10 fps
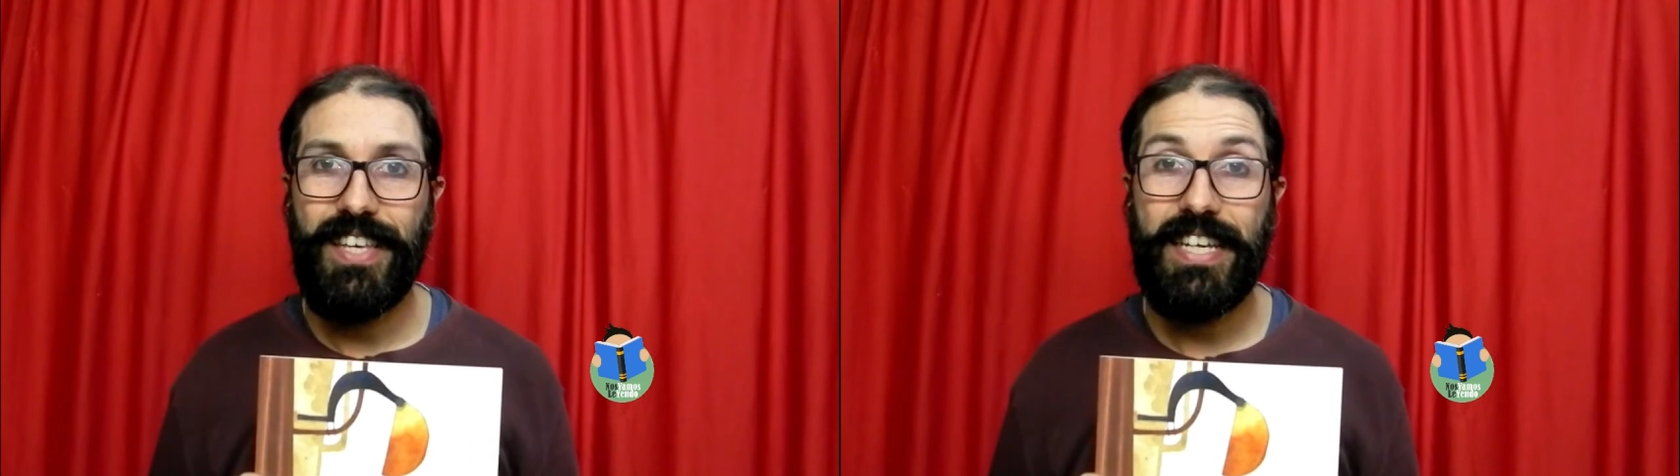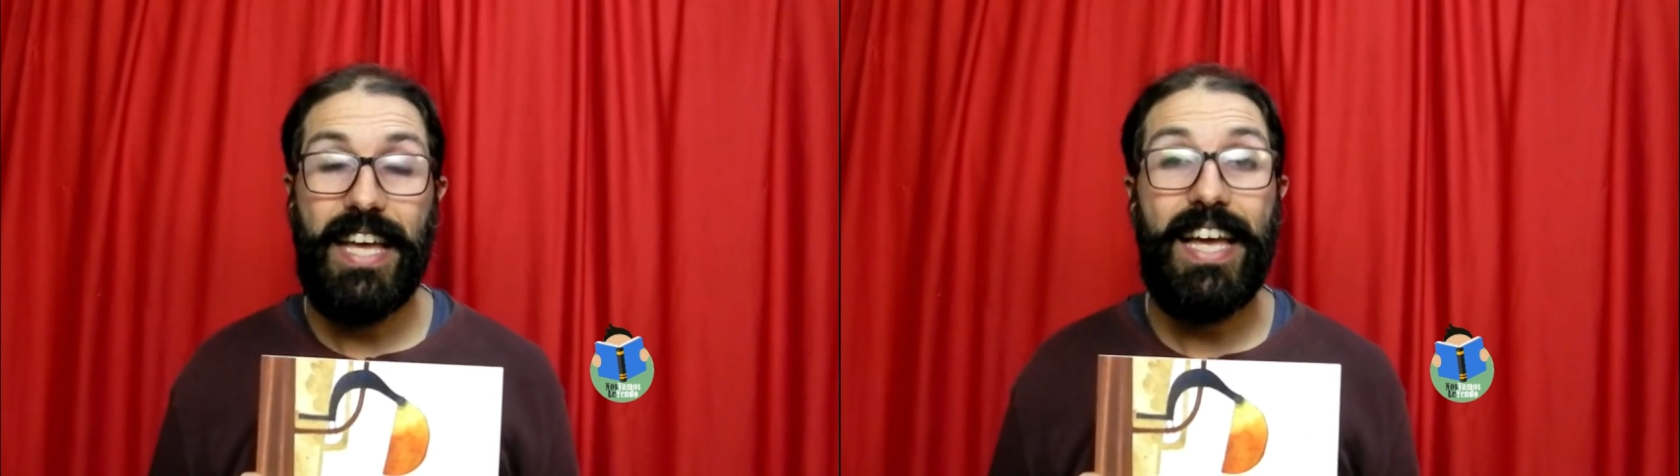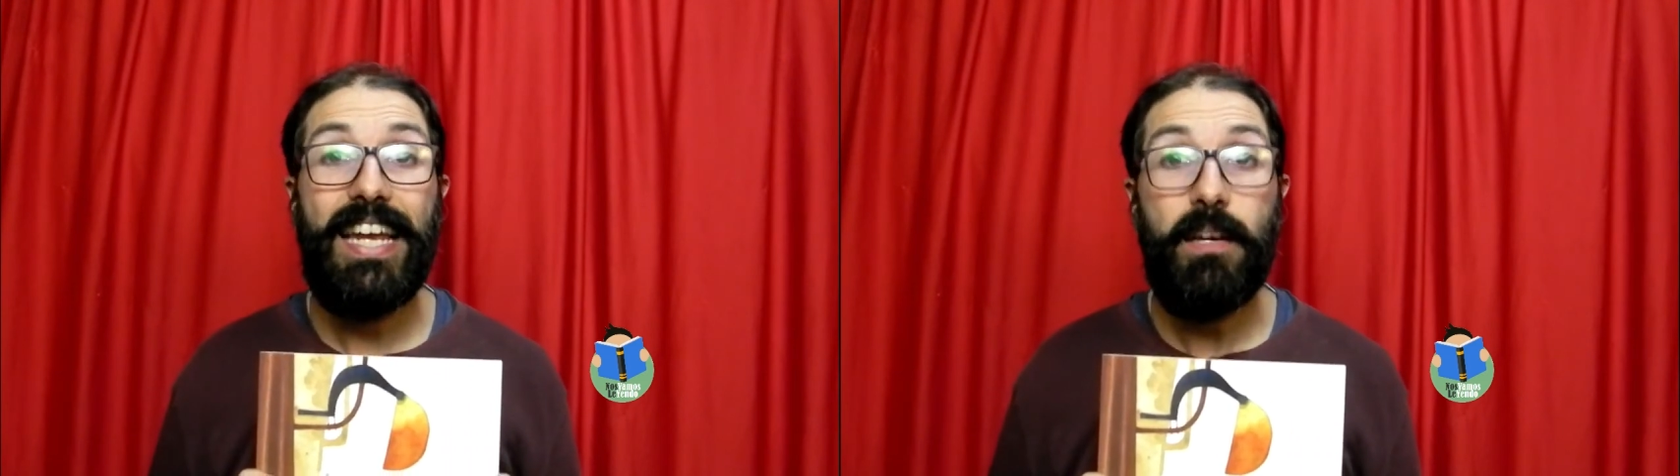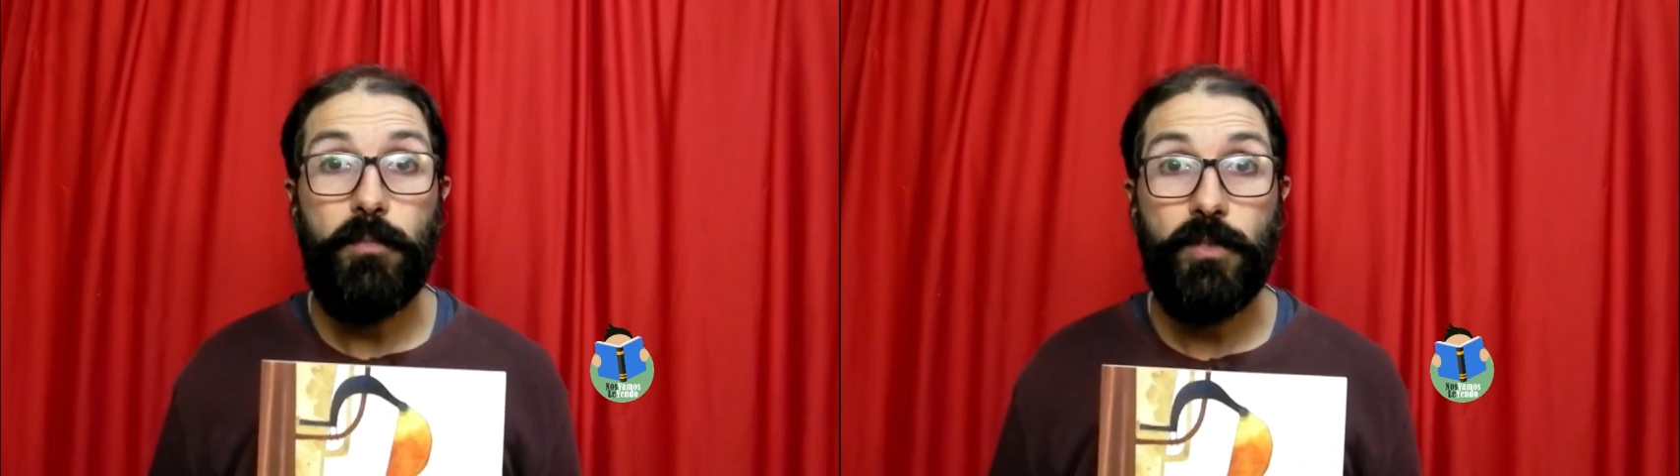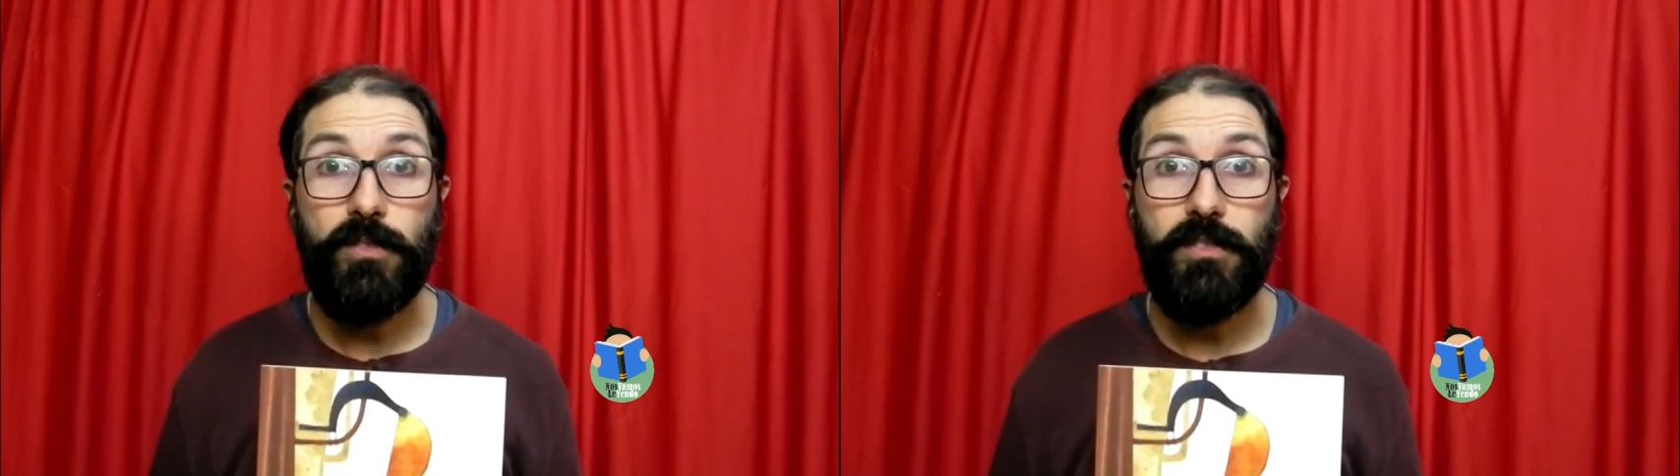¿Qué
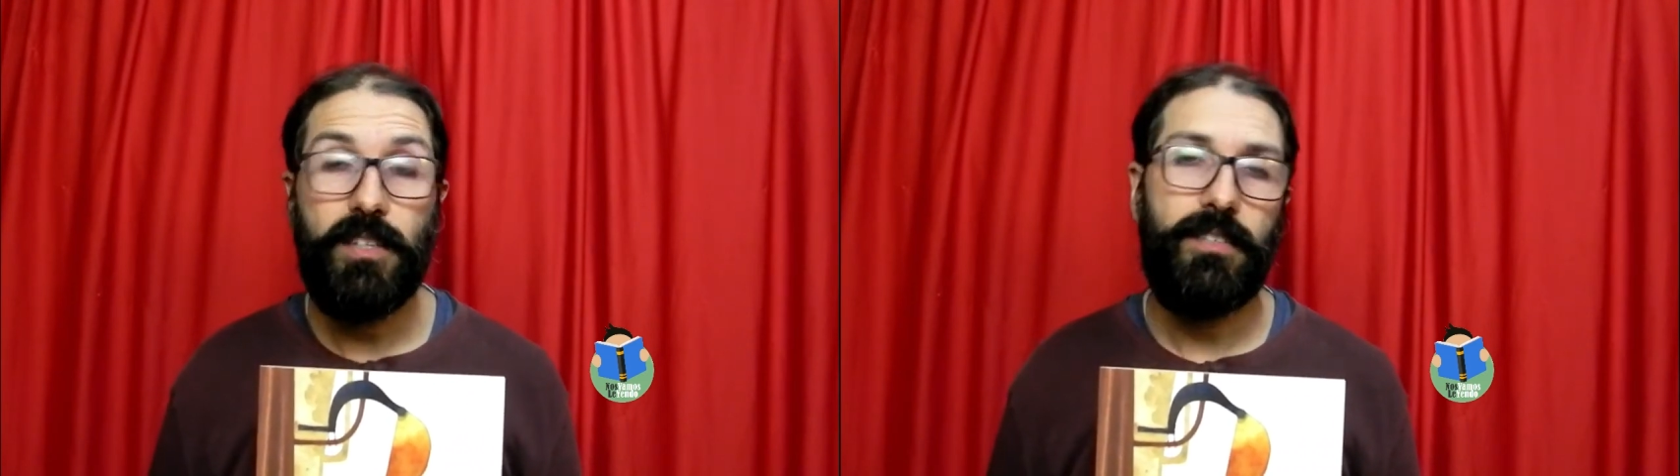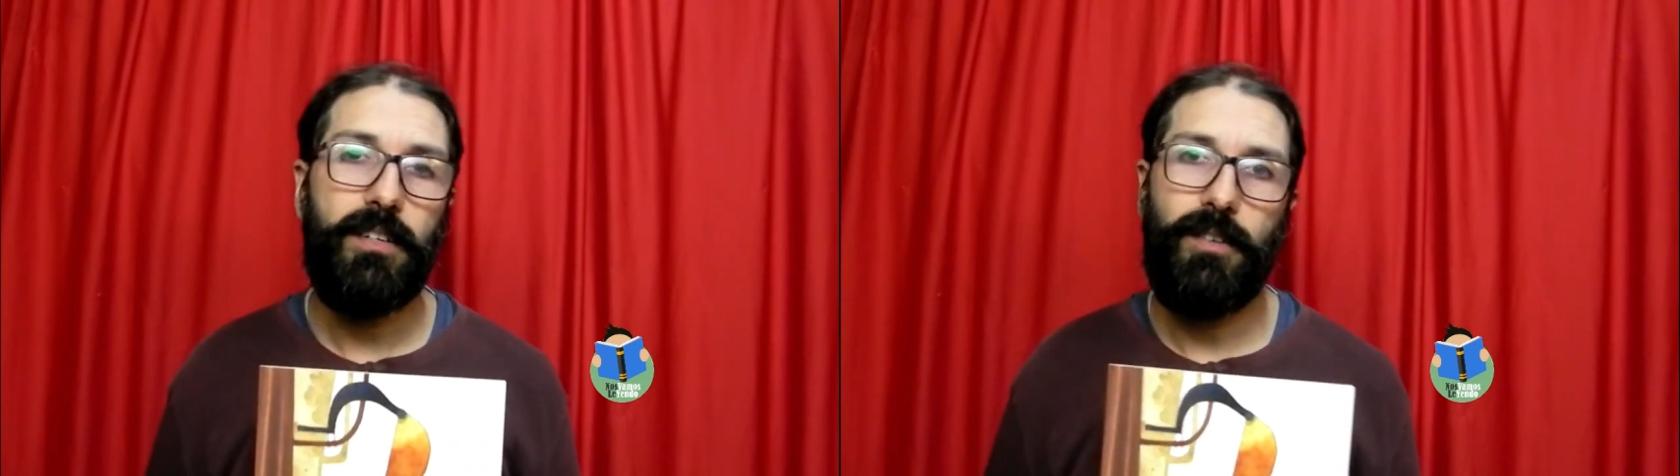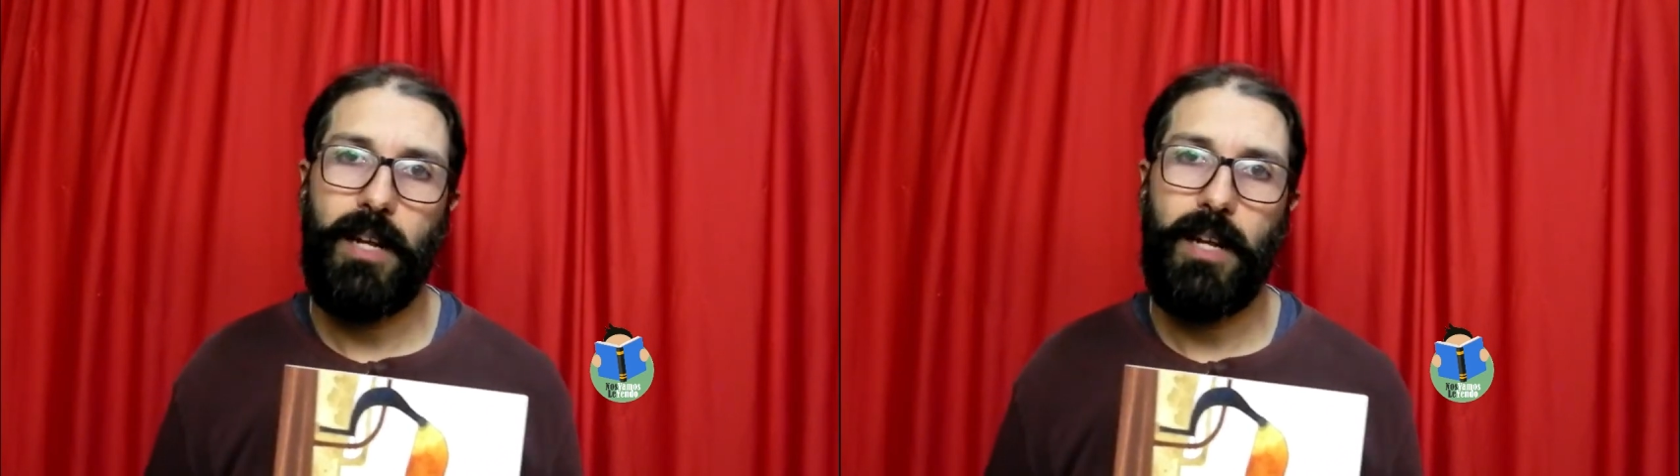queremos decir con